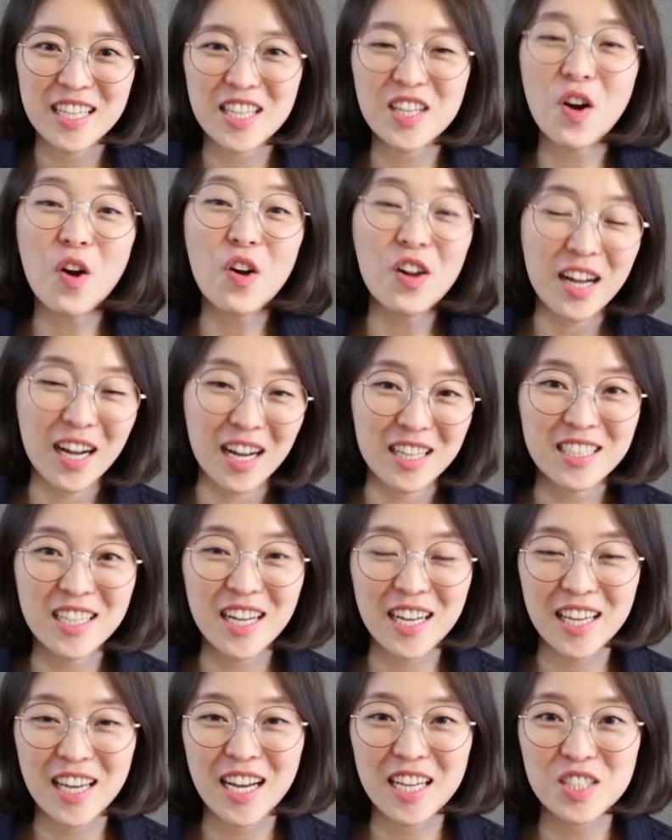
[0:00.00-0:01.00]
이걸
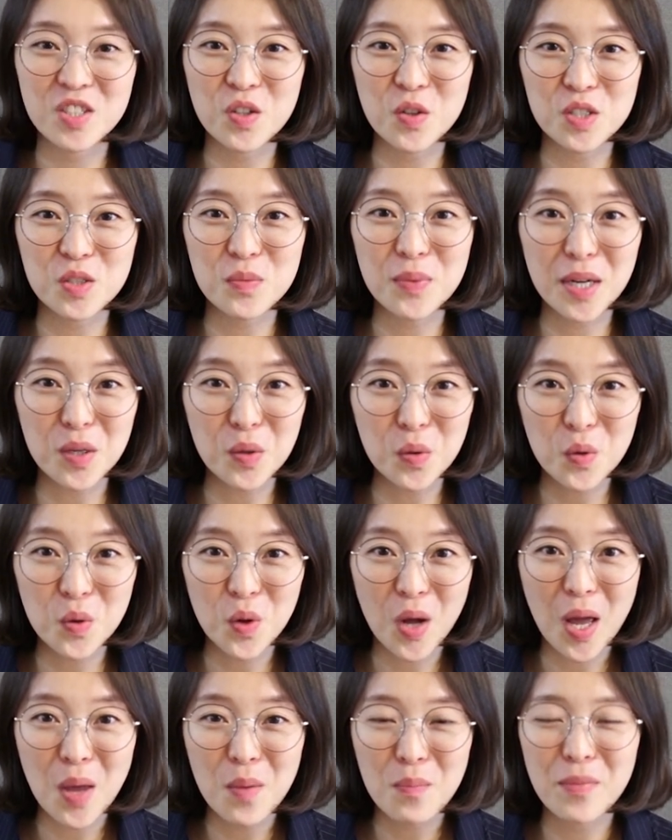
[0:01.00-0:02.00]
가능하게 하는 것이
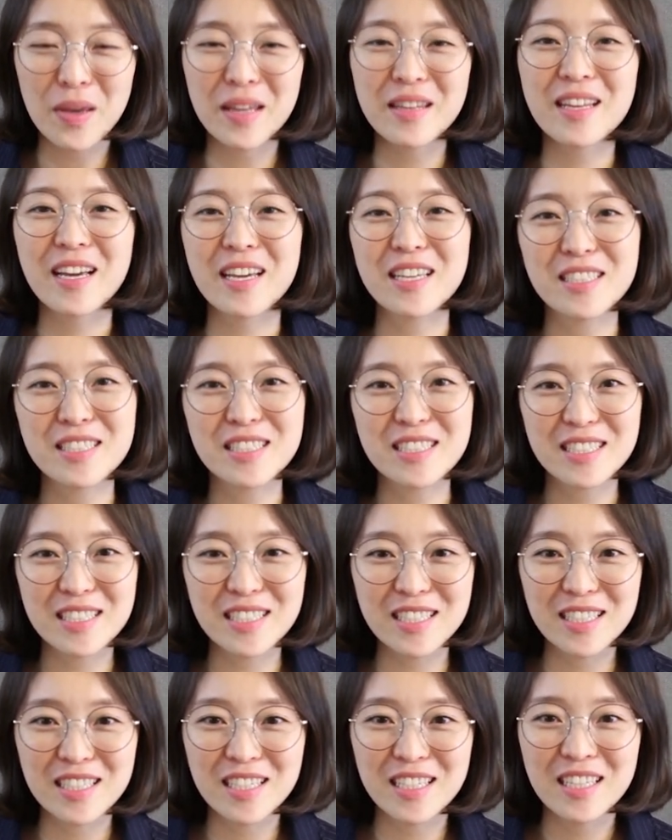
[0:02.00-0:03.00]
바로 메타
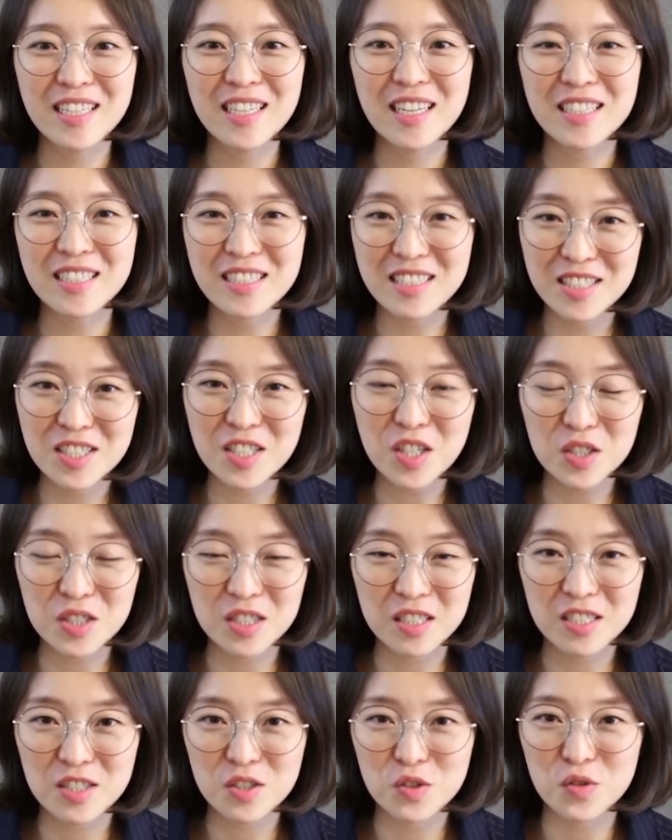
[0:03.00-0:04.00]
인지
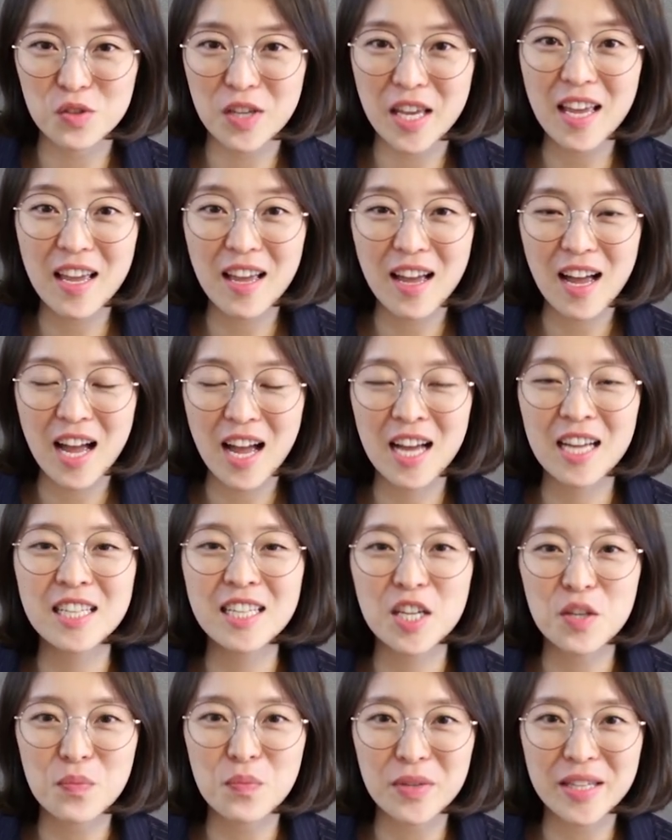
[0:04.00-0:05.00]
능력들 중에
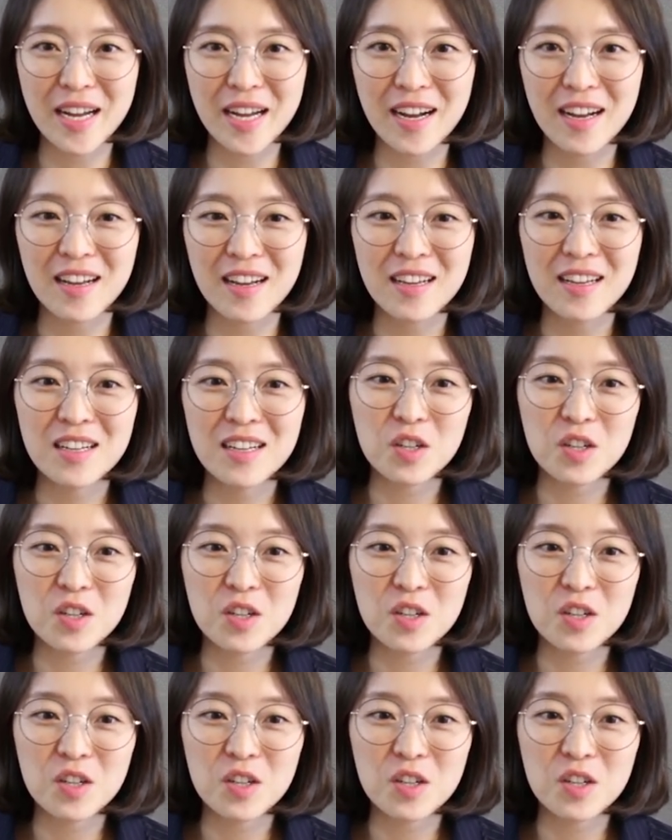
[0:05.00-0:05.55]
하나입니다.